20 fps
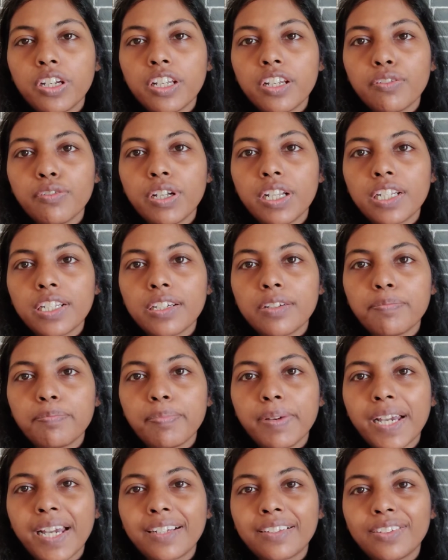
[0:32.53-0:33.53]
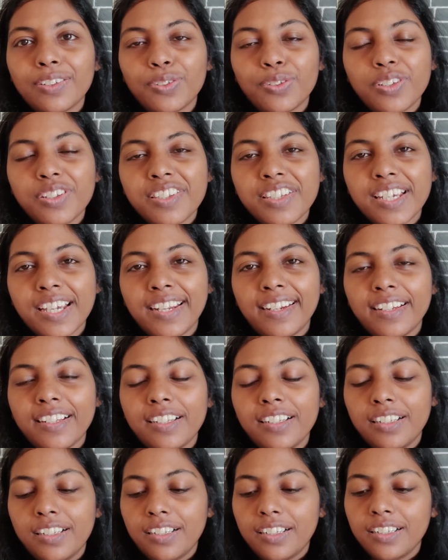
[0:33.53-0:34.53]
मॉर्निंग वेलकम बैक टू द
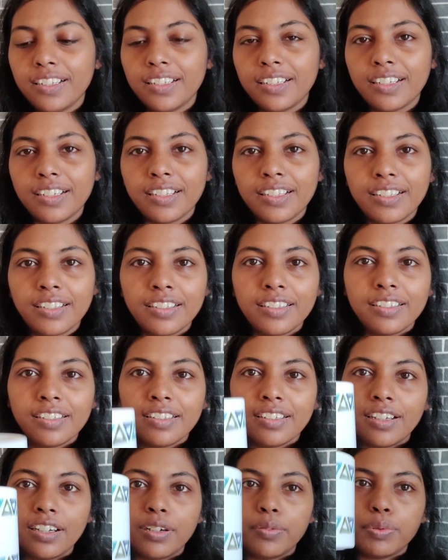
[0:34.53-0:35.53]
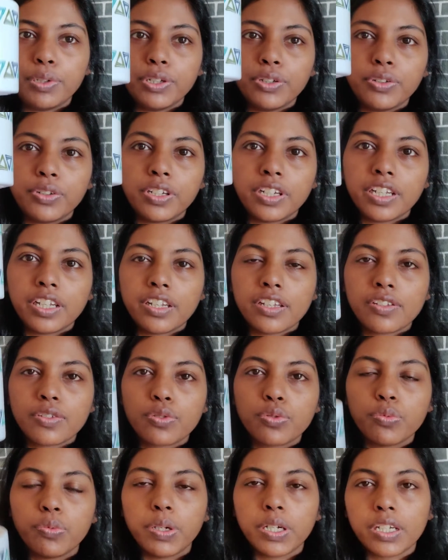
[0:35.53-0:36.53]
चैनल अभी हो रही है
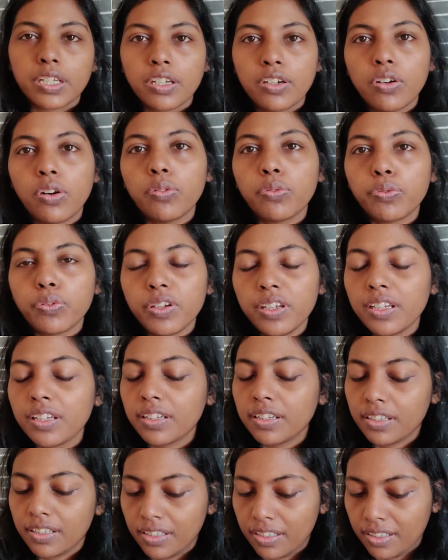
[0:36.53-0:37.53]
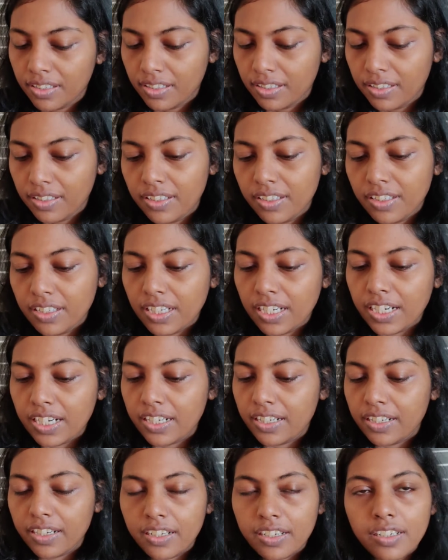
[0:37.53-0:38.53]
सुबह की कॉफ़ी
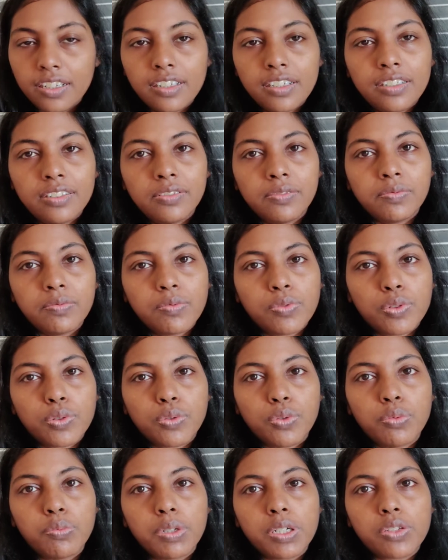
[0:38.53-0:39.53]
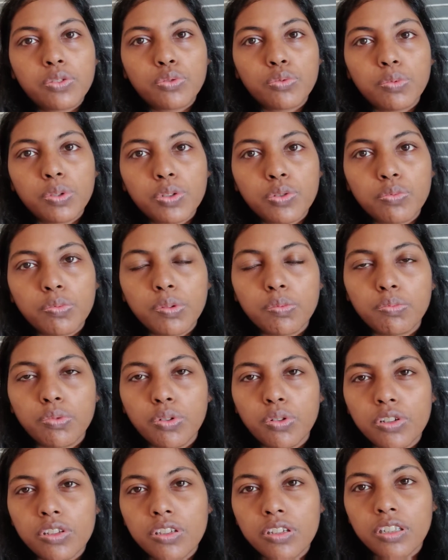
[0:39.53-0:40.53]
एंड सो मच सुबह सुबह
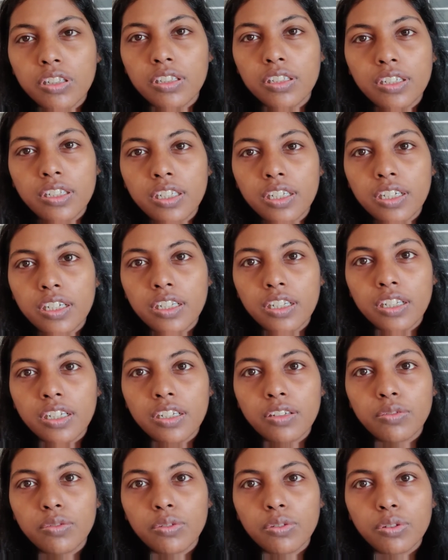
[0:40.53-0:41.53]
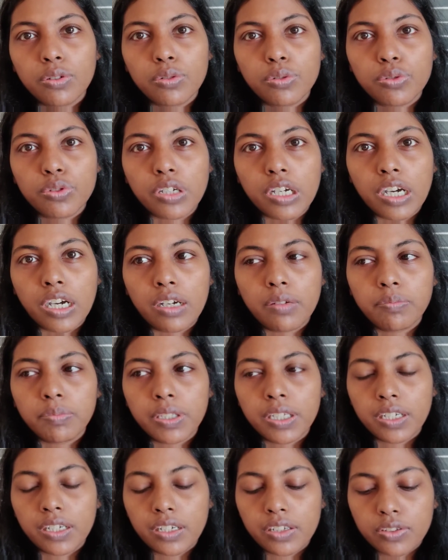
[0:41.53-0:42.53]
बहुत जल्दी निकल गए उनको कुछ काम
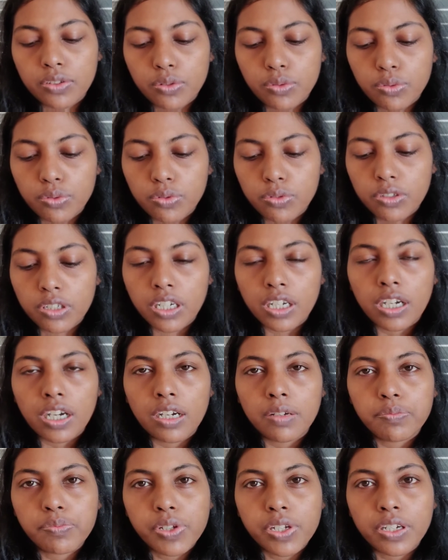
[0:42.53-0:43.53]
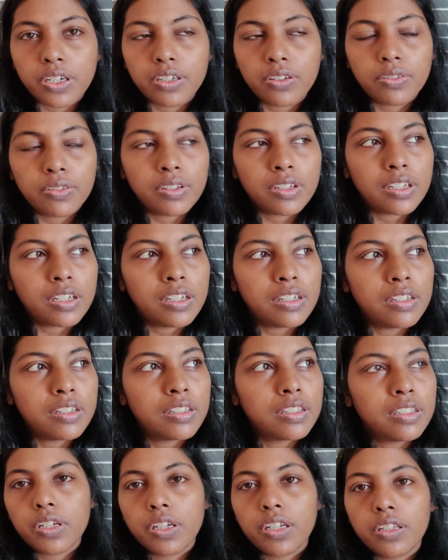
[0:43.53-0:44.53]
था आज कुछ उनका काम स्टार्ट हो रहा है
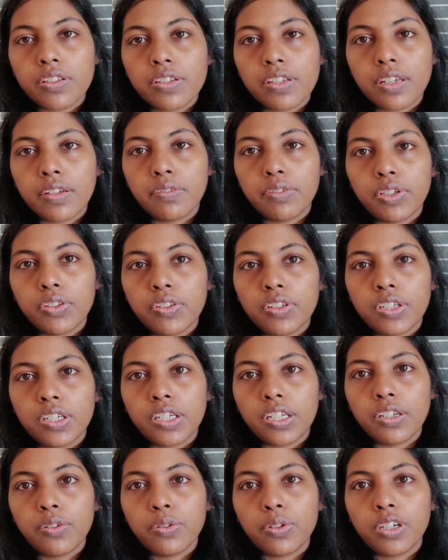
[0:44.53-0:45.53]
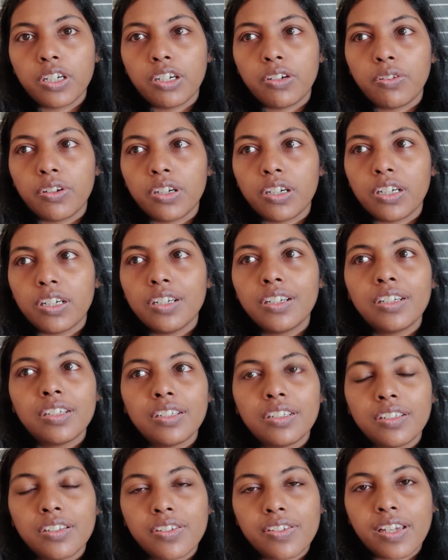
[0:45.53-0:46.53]
शायद सेवन थर्टी हो रहा होगा
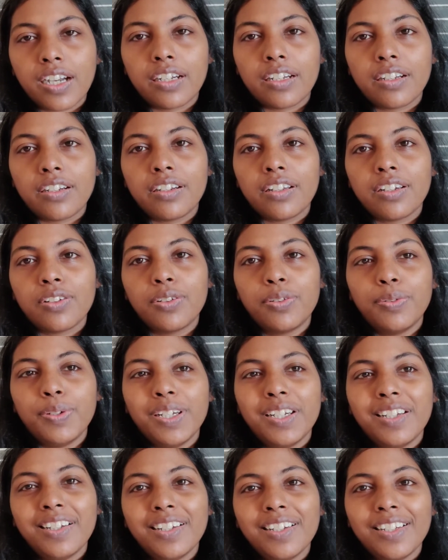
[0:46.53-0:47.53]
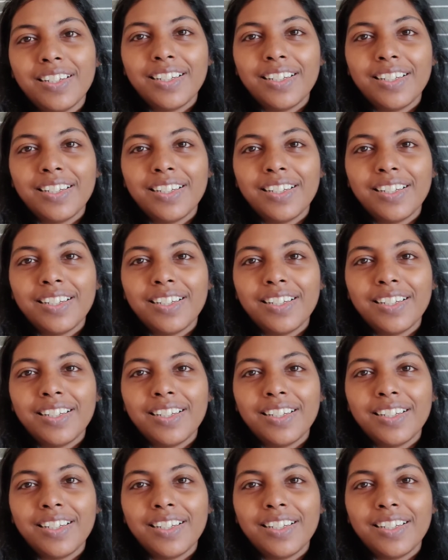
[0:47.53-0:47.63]
सैटरडे को भी